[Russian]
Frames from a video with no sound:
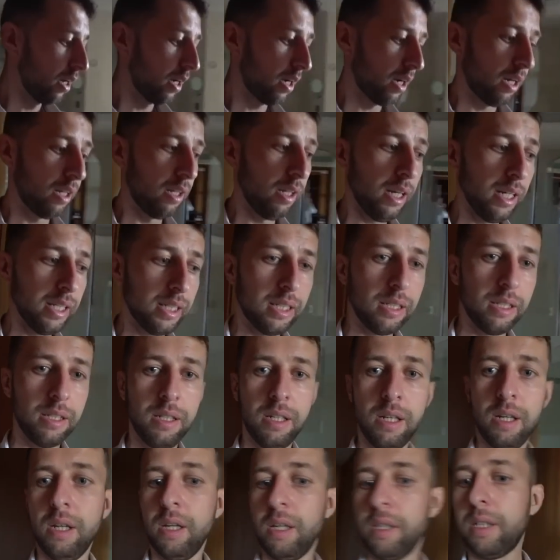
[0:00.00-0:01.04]
халаты,
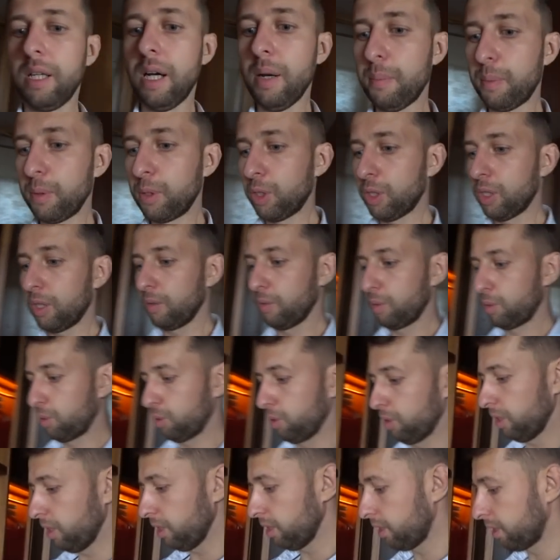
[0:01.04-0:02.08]
тапочки, все
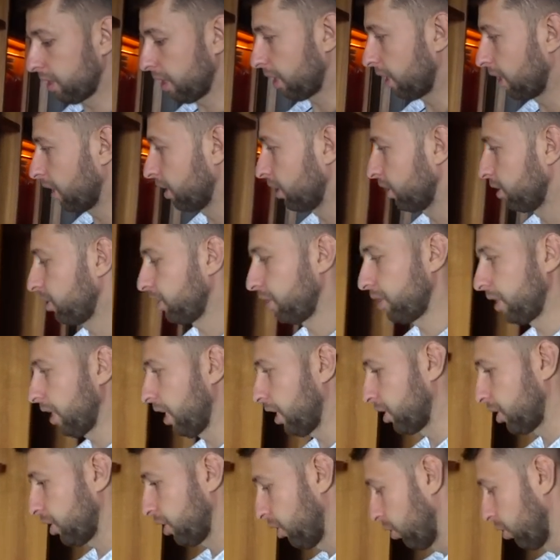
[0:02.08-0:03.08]
есть. Как говорил, здесь также